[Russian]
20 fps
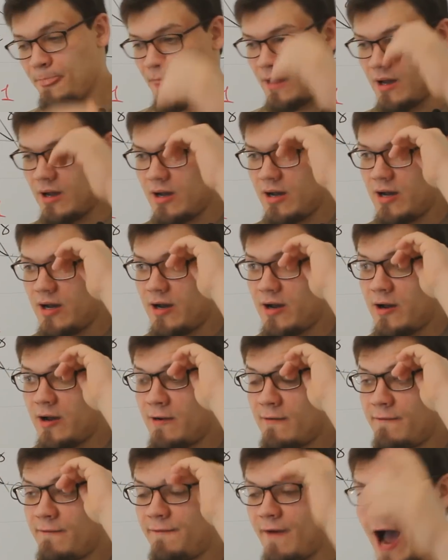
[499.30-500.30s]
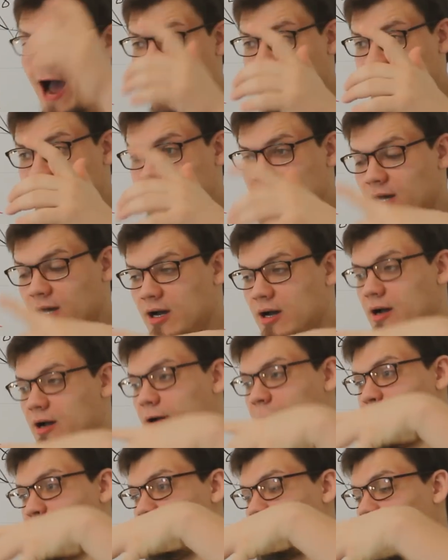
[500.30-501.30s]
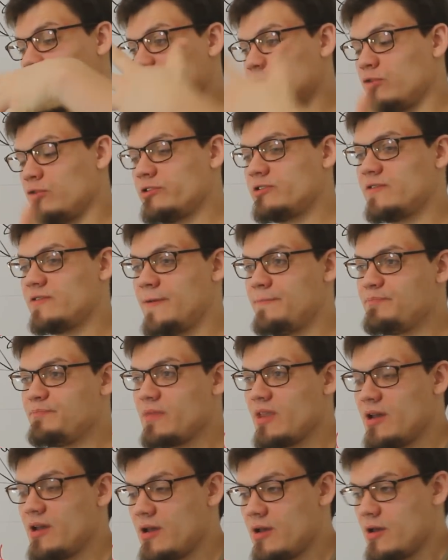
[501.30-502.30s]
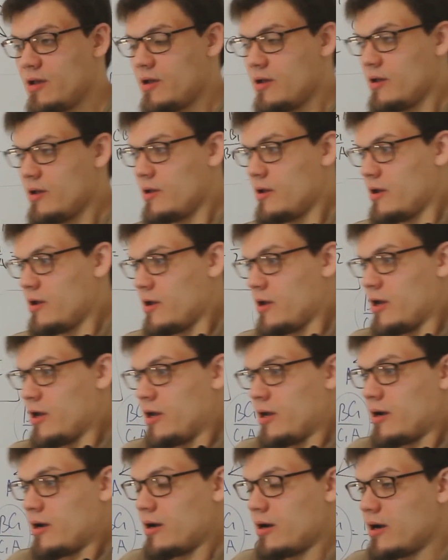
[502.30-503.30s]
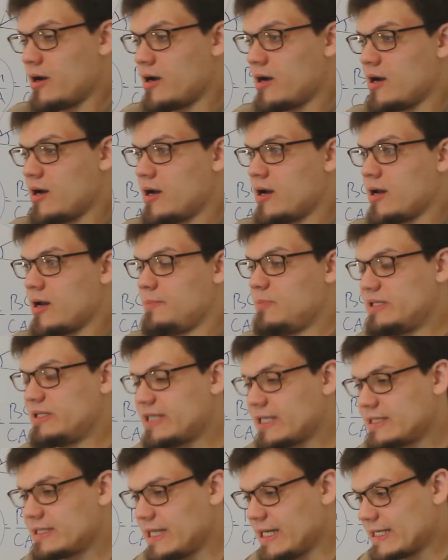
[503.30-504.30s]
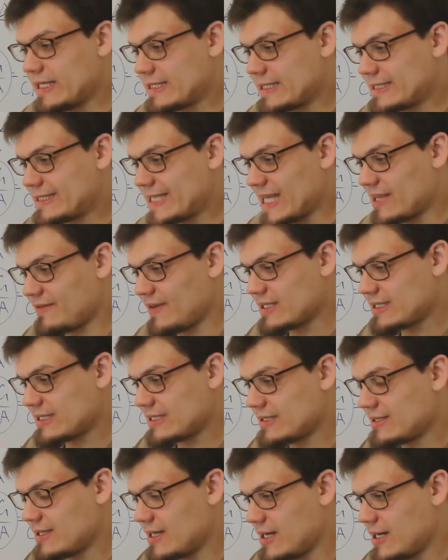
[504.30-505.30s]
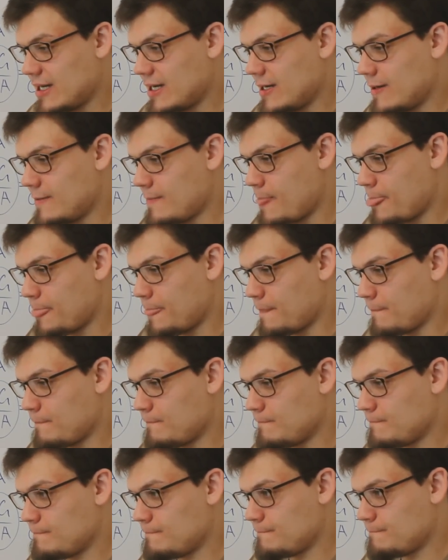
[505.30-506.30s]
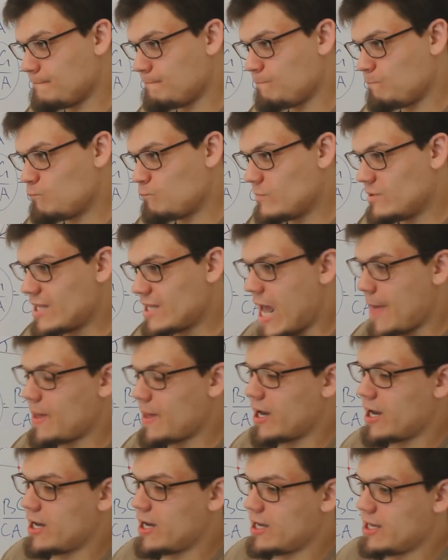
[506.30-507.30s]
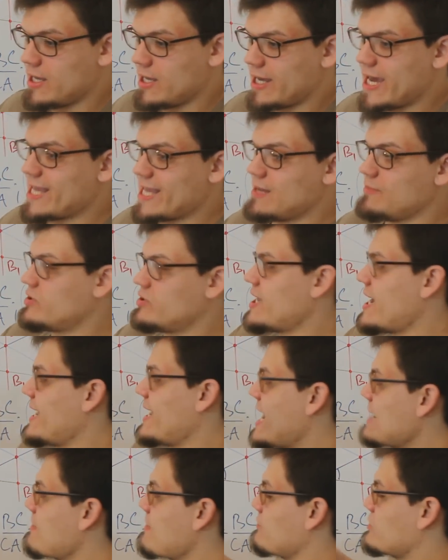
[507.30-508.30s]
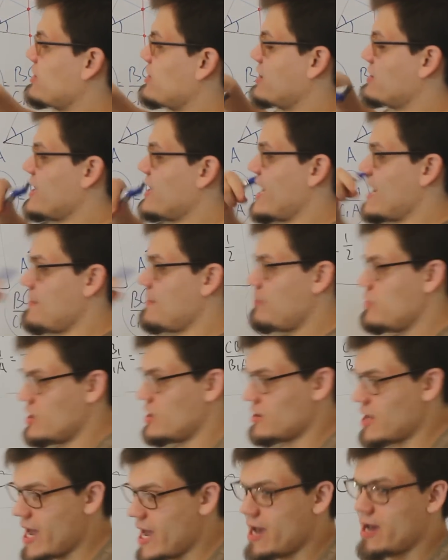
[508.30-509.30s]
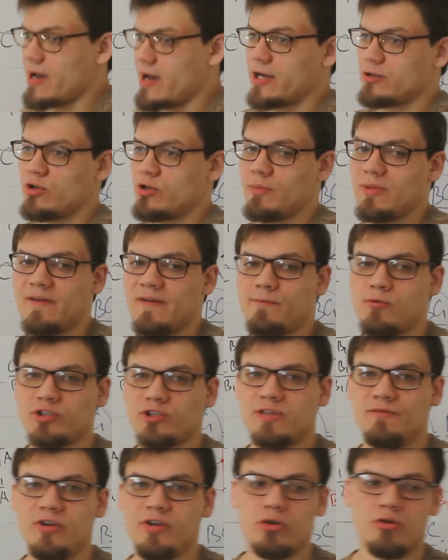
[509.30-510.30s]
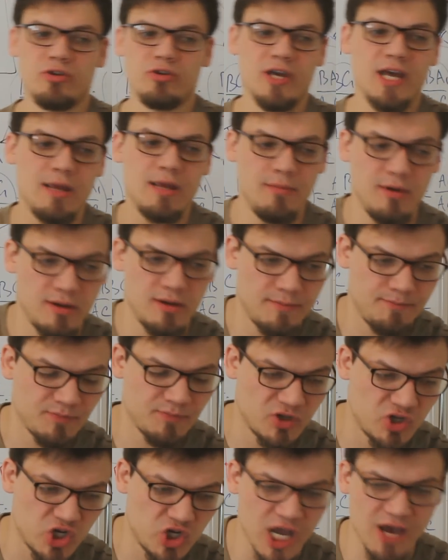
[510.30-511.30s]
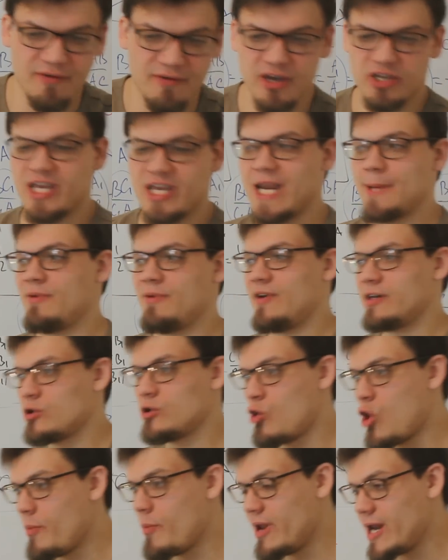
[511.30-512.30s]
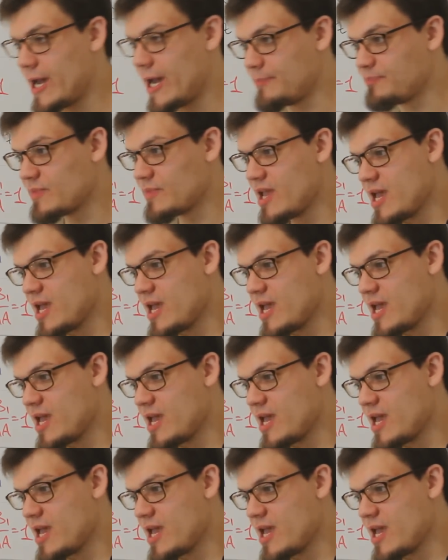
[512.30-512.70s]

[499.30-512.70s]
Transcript: э, факт э, о свойстве э, биссектрисы. Соответственно, надо к этим теоремам, к теореме Минилая, которая была в прошлом видео, теореме Чебы и теореме Ван Обеля,